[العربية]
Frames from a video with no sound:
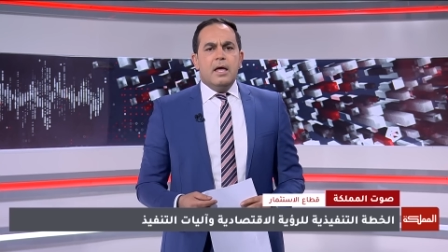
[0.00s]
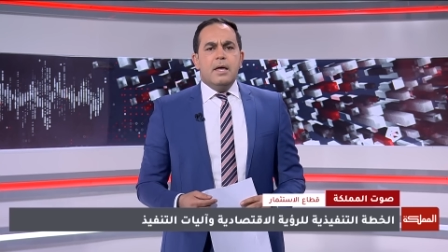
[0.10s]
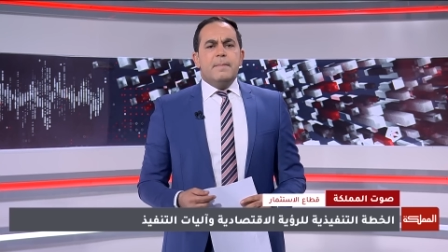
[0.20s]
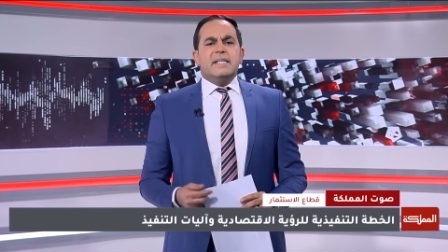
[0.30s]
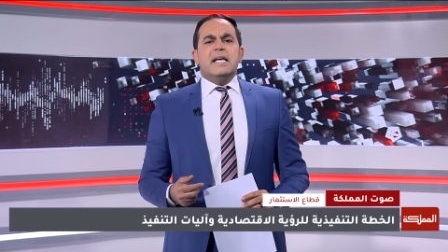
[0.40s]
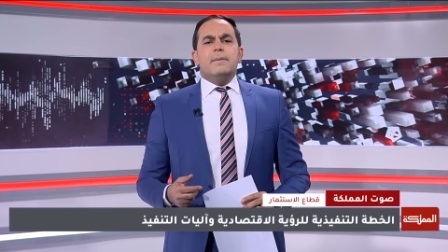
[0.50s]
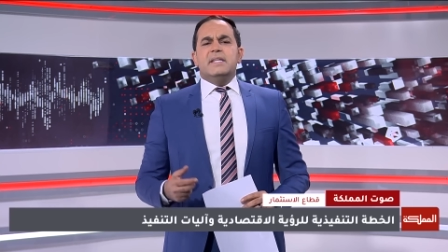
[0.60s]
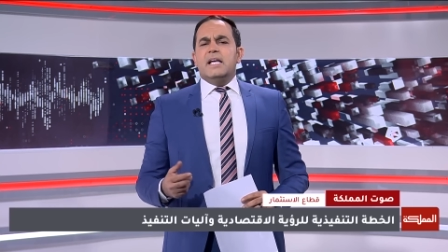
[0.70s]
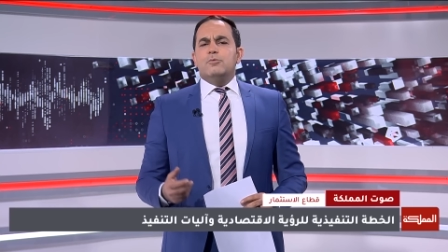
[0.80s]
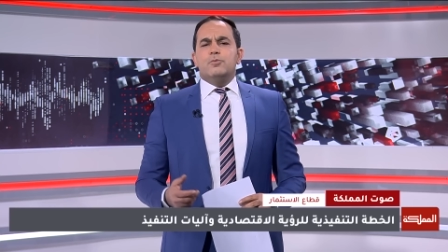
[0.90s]
متى من
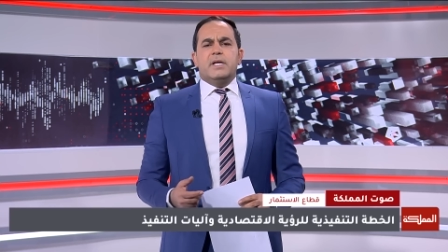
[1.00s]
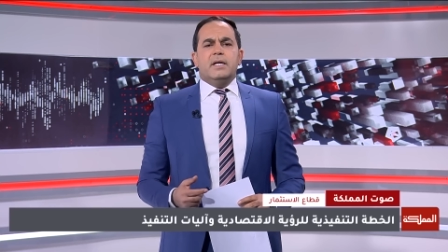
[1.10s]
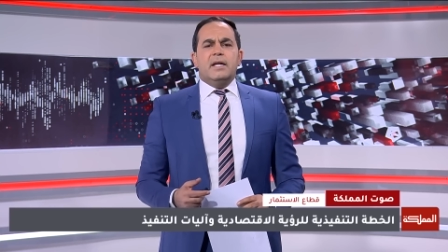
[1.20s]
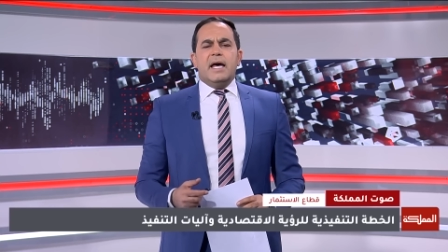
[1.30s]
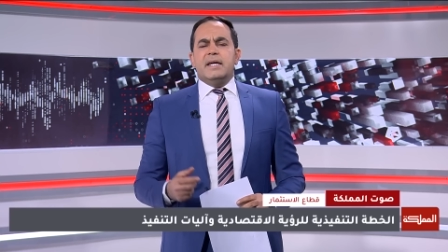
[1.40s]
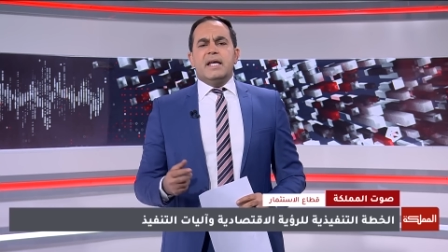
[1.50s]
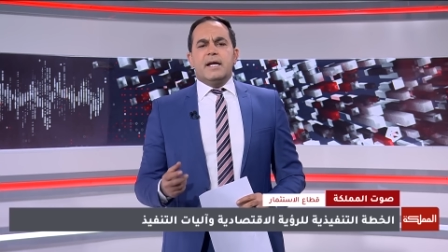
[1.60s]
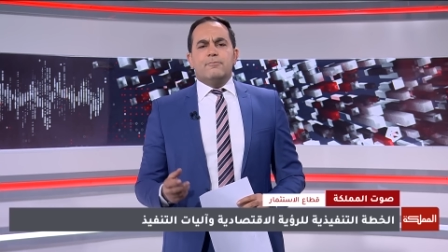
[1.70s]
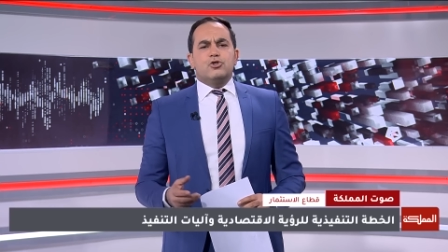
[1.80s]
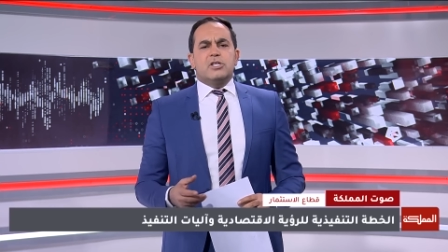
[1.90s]
الممكن أن
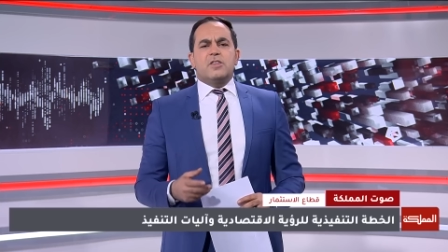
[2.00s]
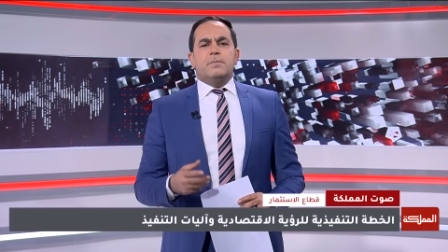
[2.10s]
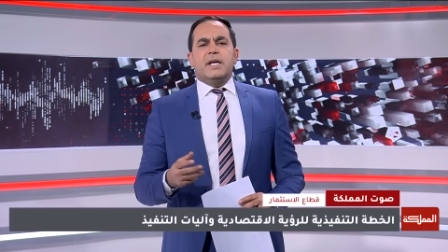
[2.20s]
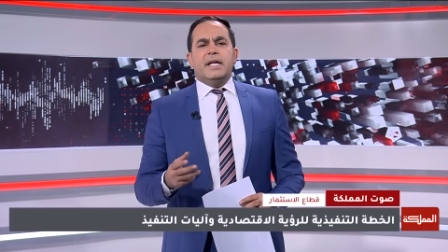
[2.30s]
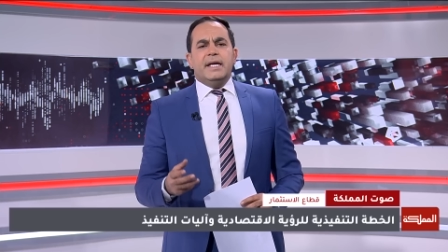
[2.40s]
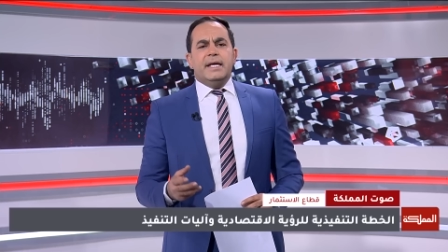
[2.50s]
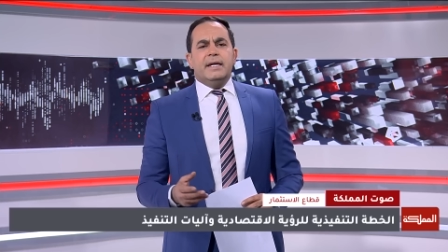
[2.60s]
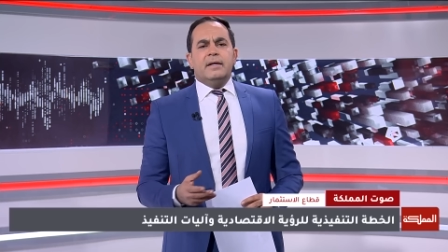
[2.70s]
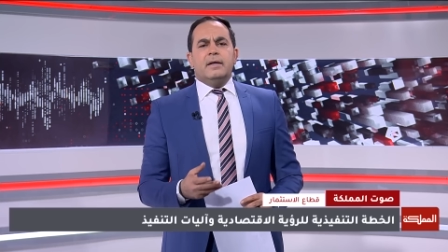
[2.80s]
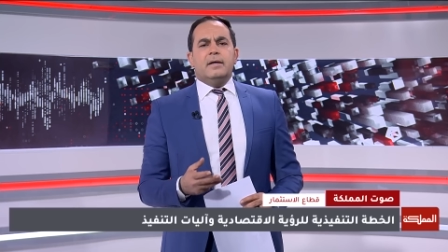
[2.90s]
نرى
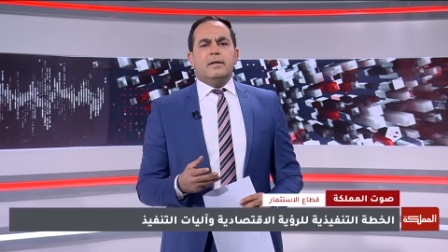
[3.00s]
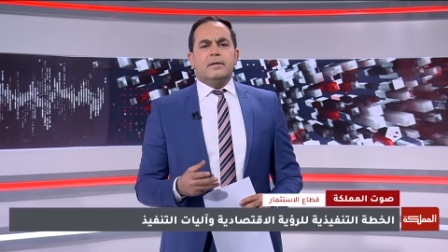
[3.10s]
مستثمرين